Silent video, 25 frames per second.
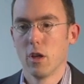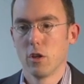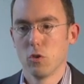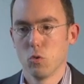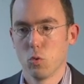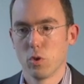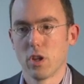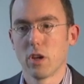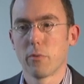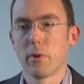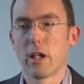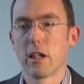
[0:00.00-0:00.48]

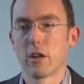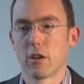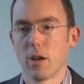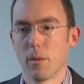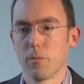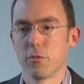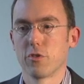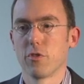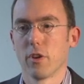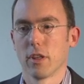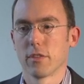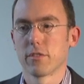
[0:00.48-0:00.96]
Nur der
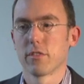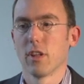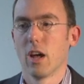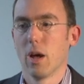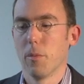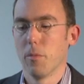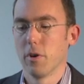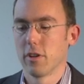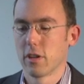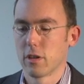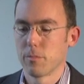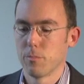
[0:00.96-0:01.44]
Wellcome Trust
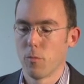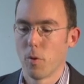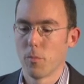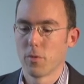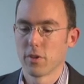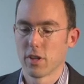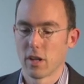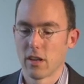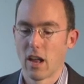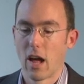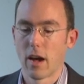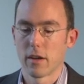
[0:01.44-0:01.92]
arbeitet
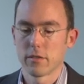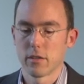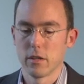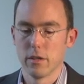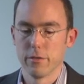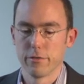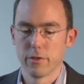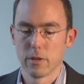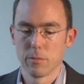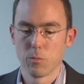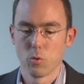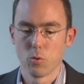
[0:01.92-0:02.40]
momentan
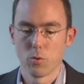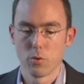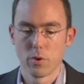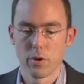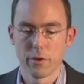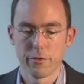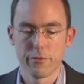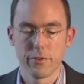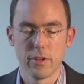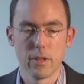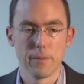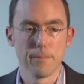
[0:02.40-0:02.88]
aktiv an
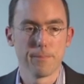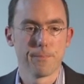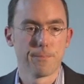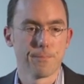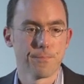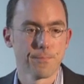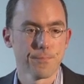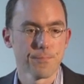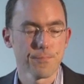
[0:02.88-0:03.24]
Monographien.